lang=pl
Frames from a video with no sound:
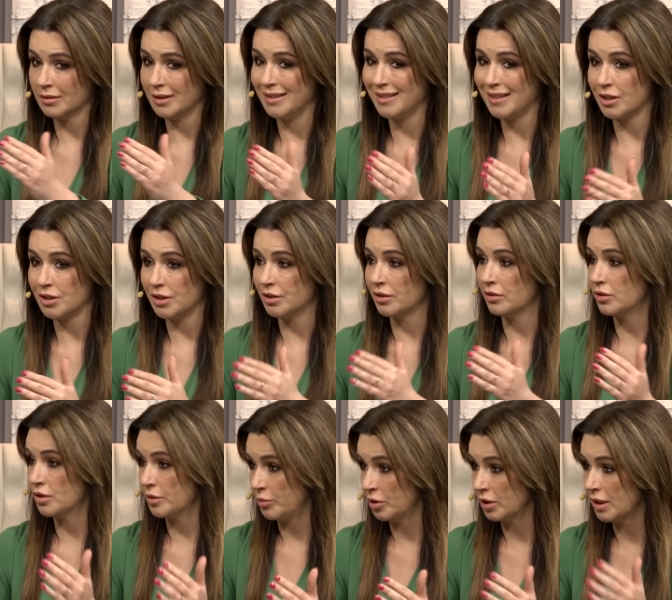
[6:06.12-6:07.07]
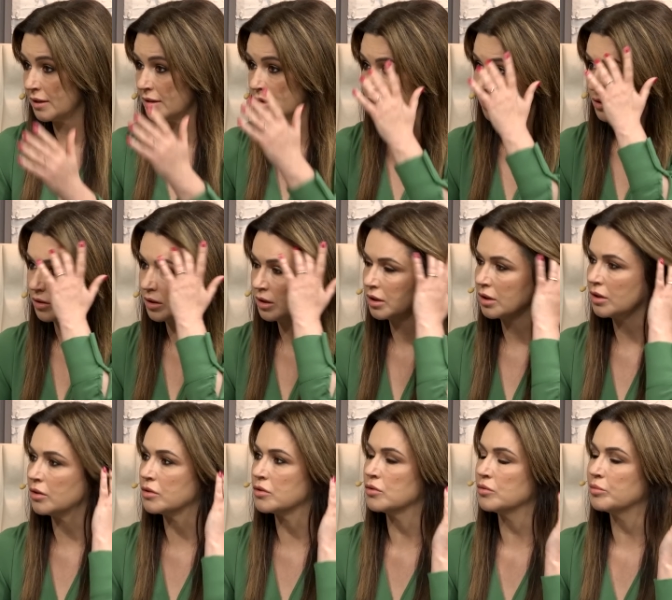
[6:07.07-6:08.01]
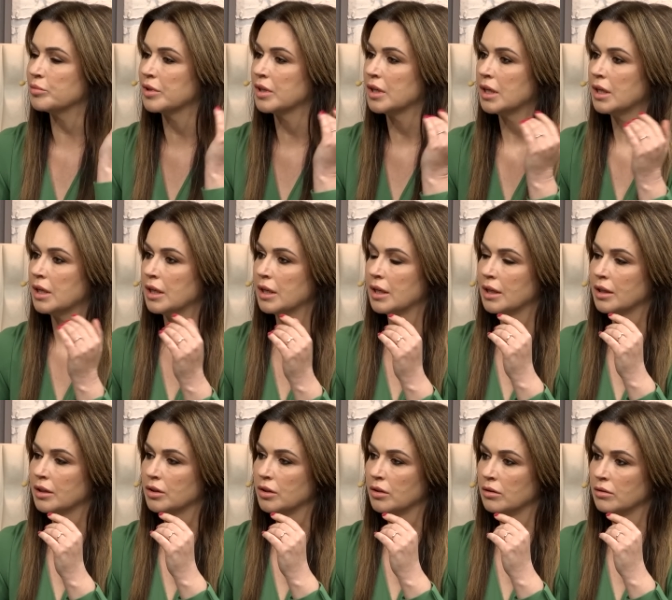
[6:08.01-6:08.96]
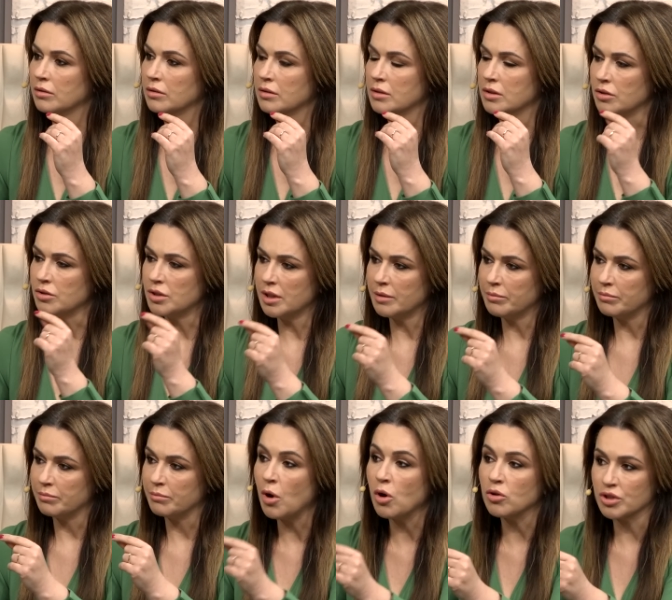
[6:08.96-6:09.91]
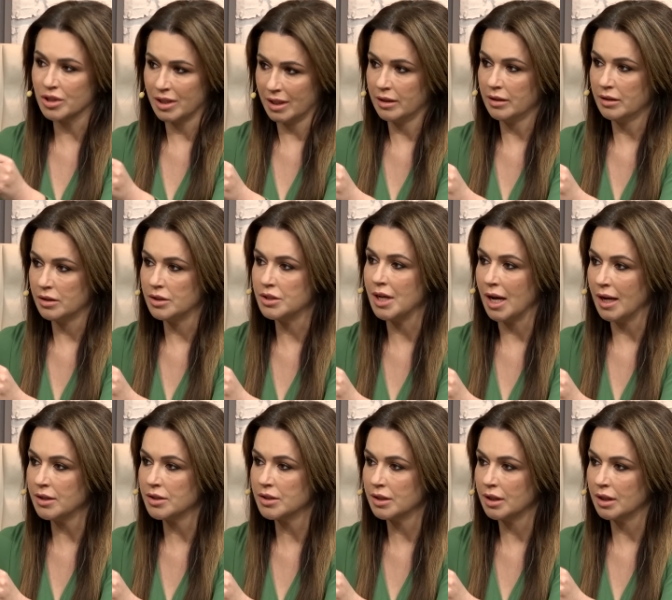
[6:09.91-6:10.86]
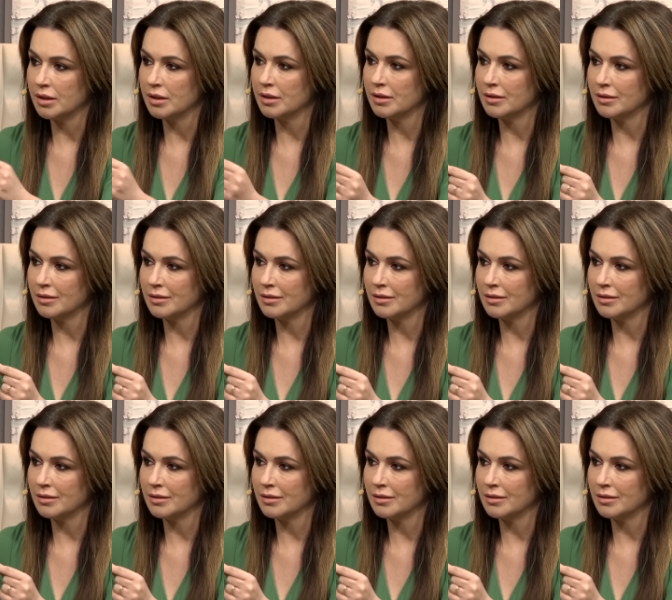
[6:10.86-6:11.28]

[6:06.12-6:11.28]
kilkadziesiąt czy ponad sto innych osób, to co się może dziać, kiedy